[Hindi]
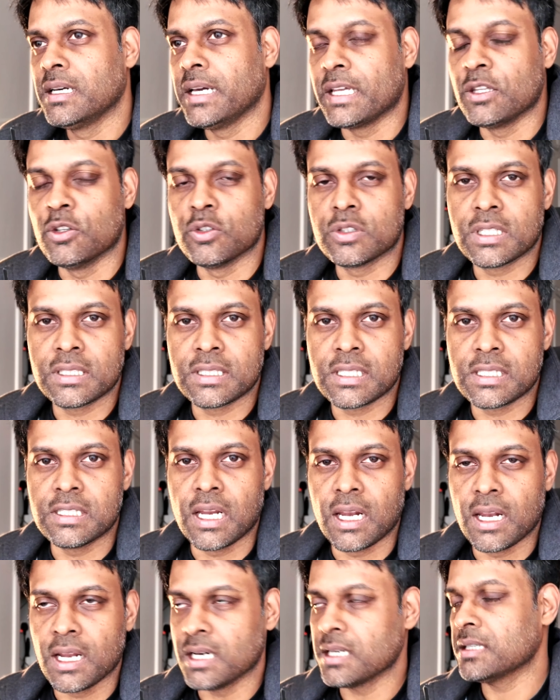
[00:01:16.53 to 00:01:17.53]
एक दूसरे से
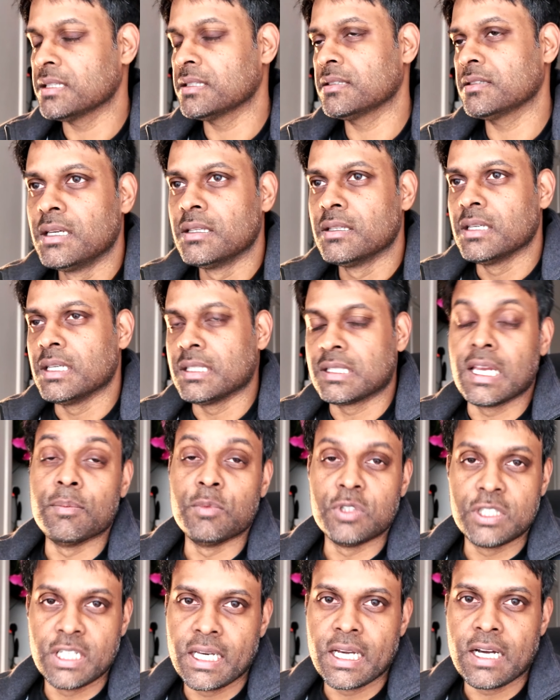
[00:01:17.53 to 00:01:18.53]
जलना इसलिए
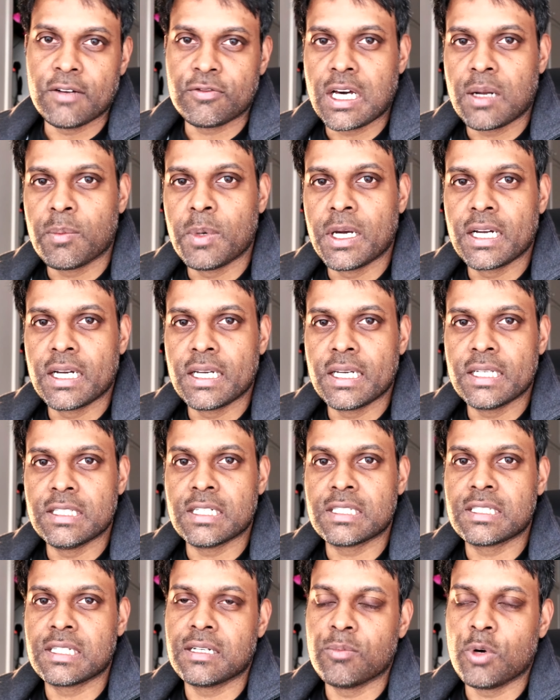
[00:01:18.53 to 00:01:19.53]
मुझे अवतार भाई का ये
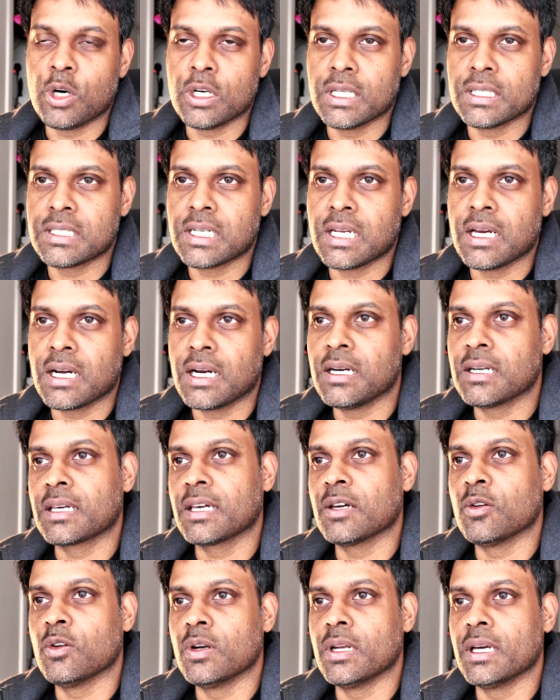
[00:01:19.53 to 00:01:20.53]
जेस्टर बहुत अच्छा लगा
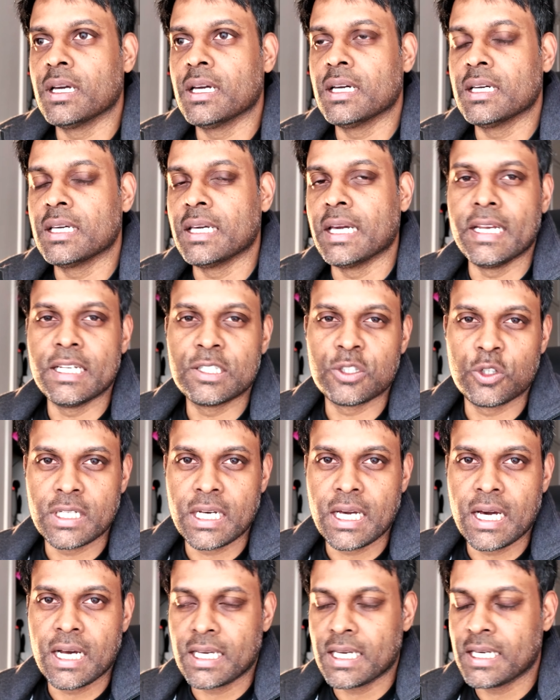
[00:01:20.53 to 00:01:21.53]
कि उन्होंने ये नहीं सोचा
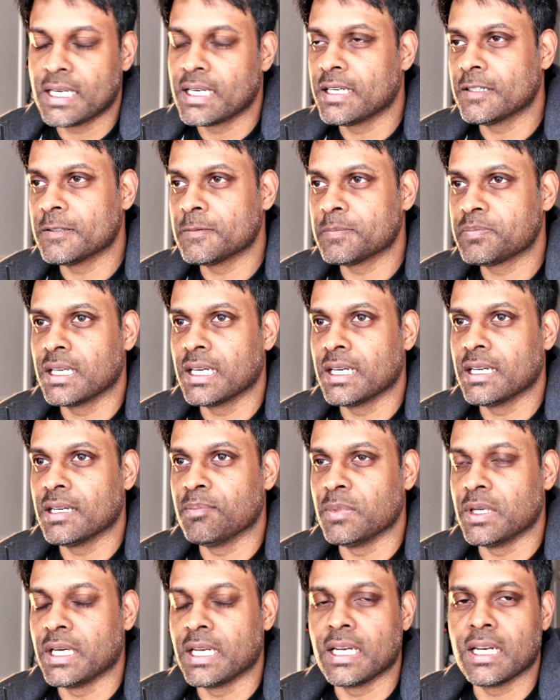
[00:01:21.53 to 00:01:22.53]
यार कि ये
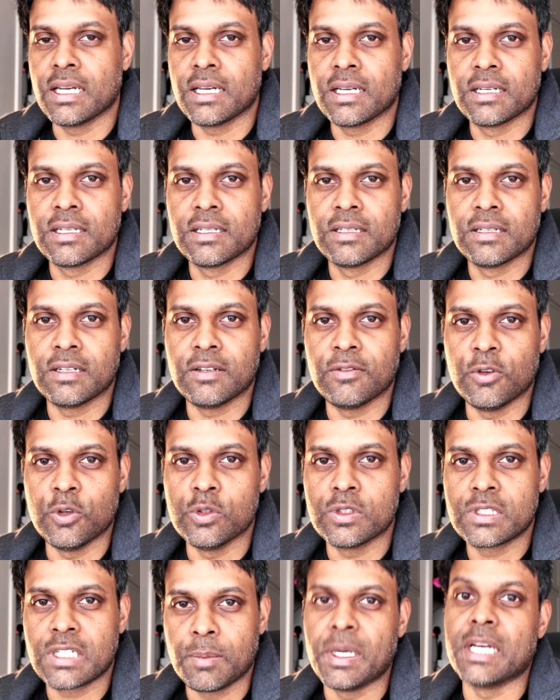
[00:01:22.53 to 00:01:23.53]
मेरे
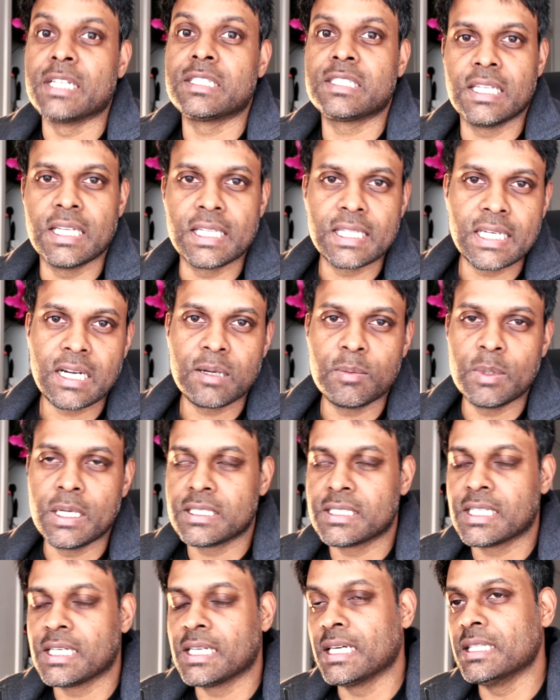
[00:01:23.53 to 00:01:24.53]
रिव्यूज़ कभी अच्छे देता है कभी
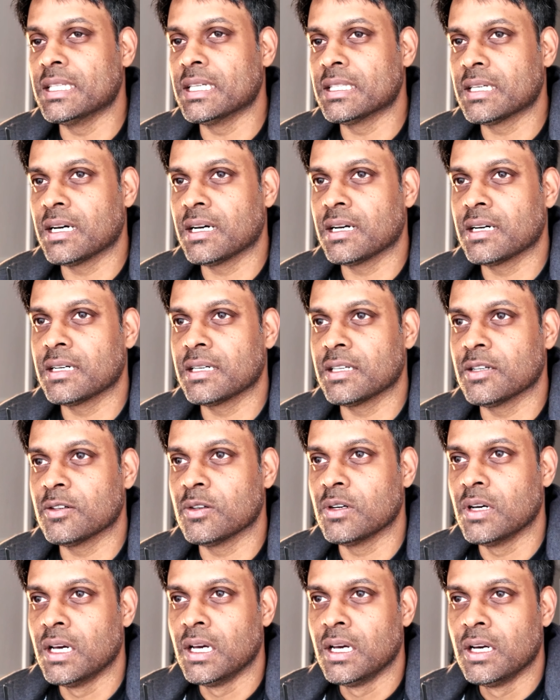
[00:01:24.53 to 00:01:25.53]
अच्छे नहीं देता यू
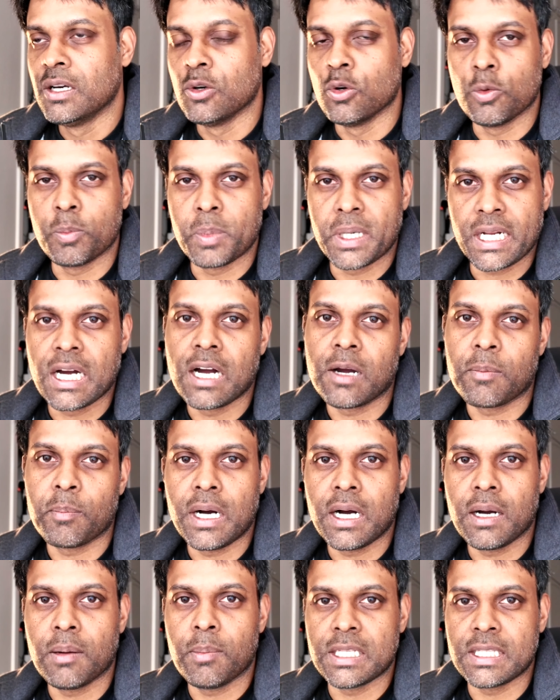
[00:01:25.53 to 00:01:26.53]
नो ऊटपटांग
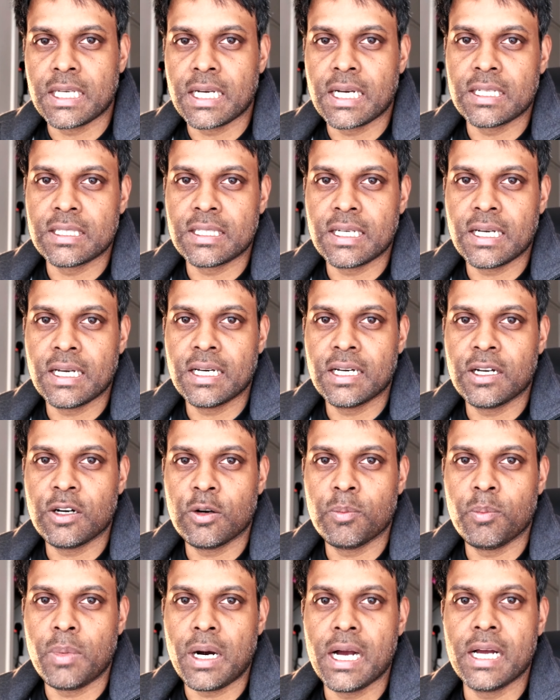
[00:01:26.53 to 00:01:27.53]
बा, बातें करता है
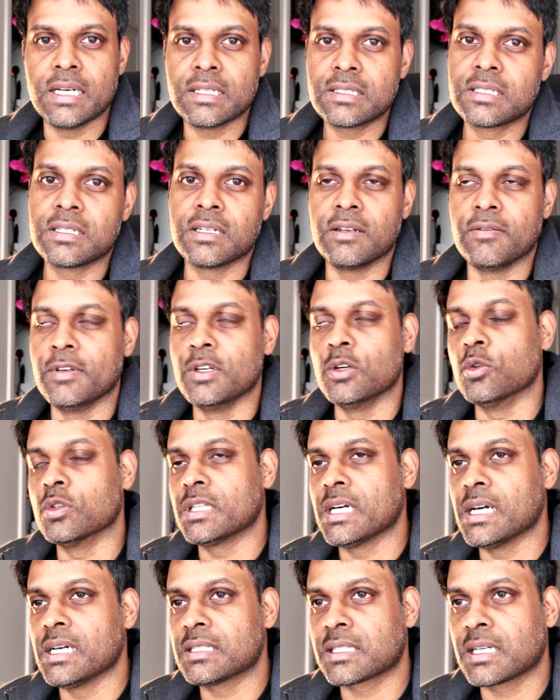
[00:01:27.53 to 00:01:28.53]
और बायस्ड रिव्यू
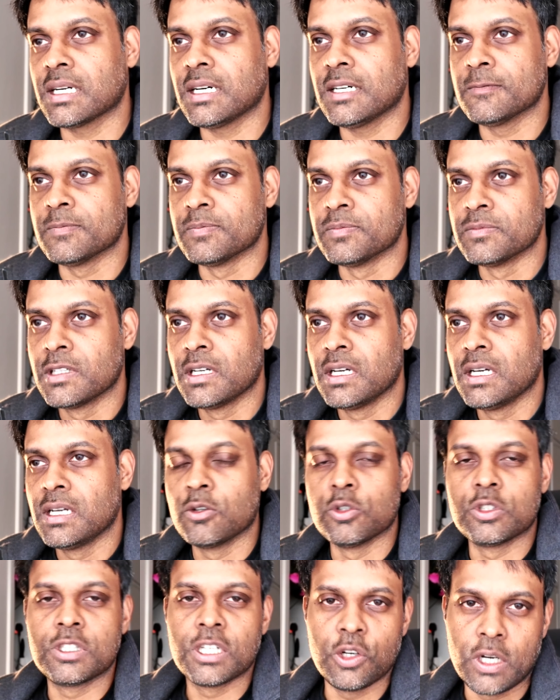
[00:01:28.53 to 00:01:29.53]
होता है इसका
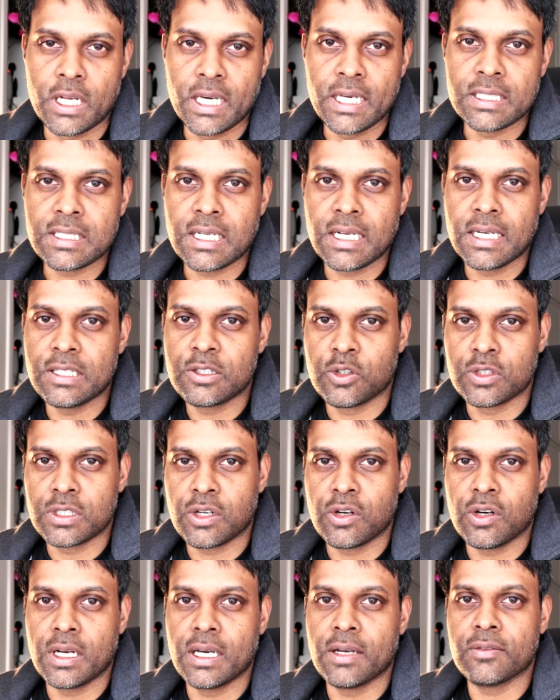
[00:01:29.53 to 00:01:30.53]
कुछ इन्होंने ऐसा नहीं सोचा
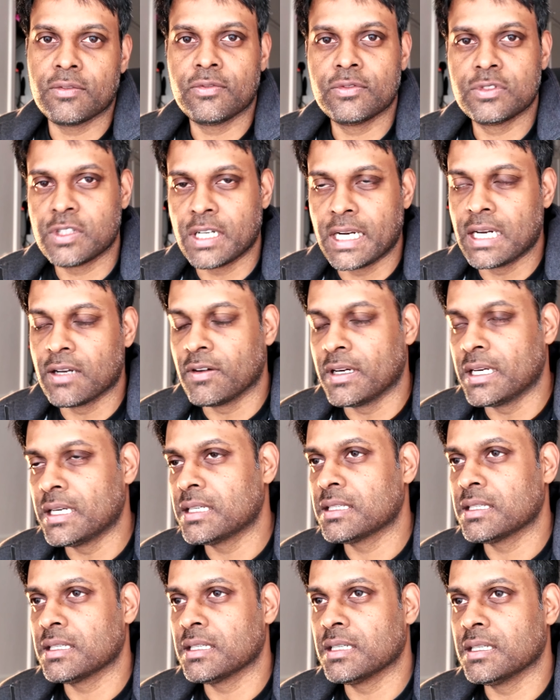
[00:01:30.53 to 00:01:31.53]
उन्होंने स्ट्रेट अवे
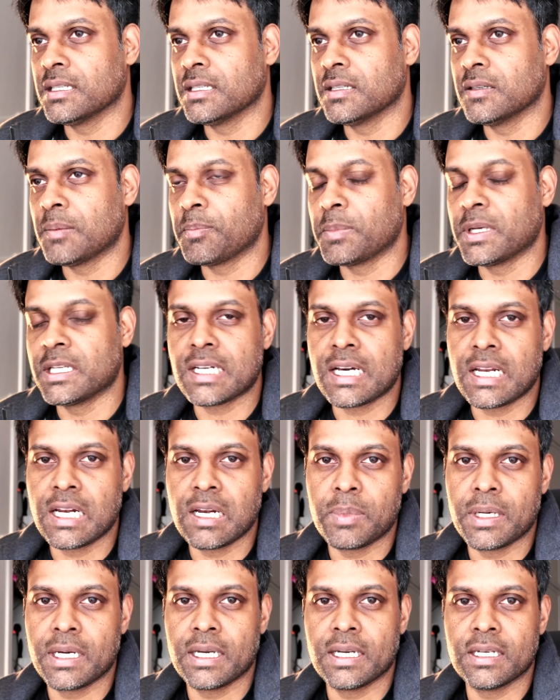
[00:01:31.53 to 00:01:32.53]
अपने
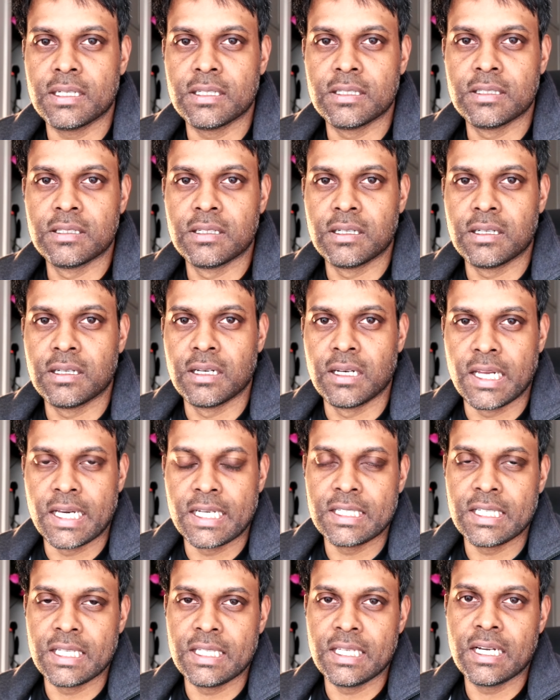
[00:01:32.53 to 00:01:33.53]
चैनल पे
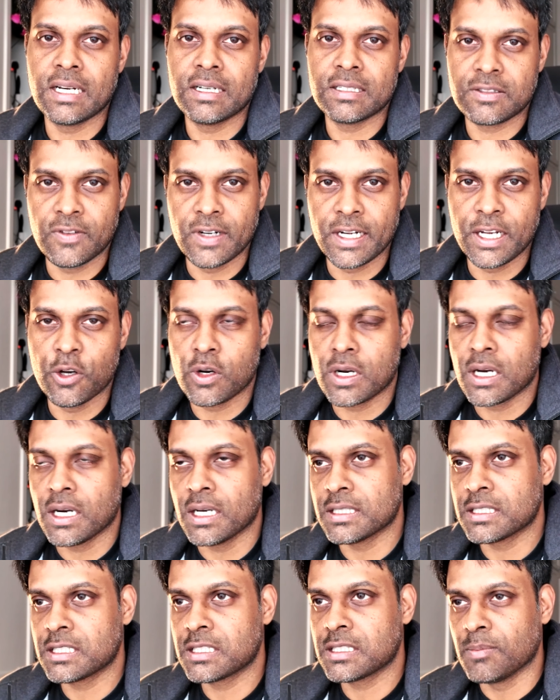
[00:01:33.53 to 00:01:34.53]
लिंक दे दिया इस वीडियो का
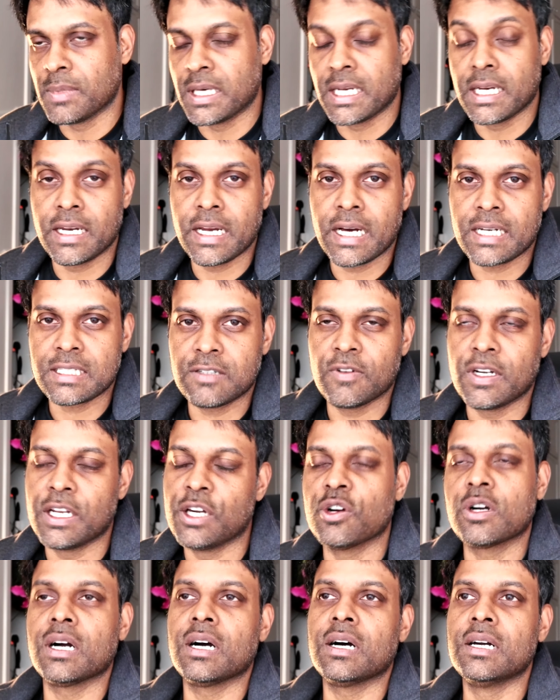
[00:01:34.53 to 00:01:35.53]
इस मेरे रिएक्शन
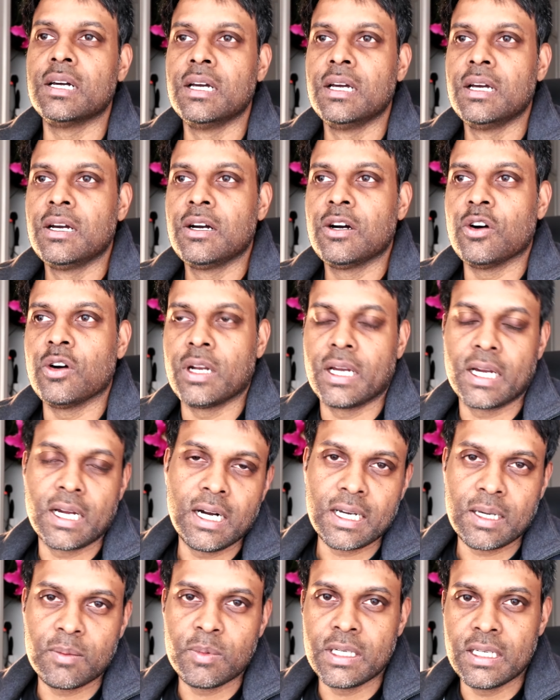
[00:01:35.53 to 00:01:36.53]
वीडियो का उन्होंने
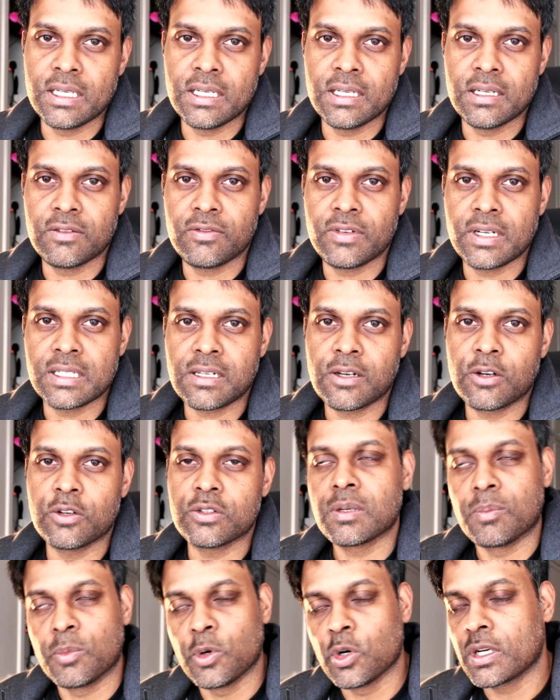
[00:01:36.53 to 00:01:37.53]
कहा कि भाई फैसल को
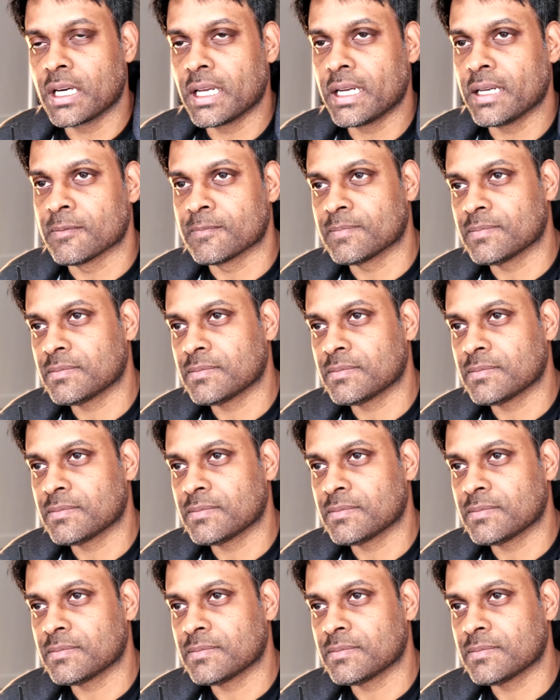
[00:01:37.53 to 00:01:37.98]
सपोर्ट करें